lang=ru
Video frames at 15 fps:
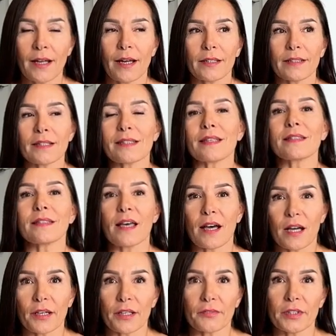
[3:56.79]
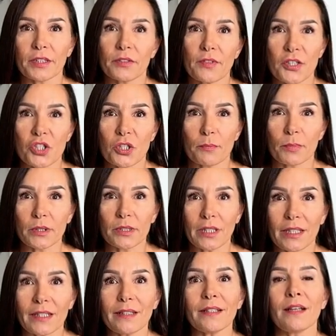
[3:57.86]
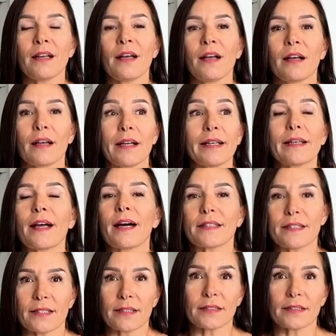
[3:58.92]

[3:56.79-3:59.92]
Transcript: Она засахаривает ваши белки, гликация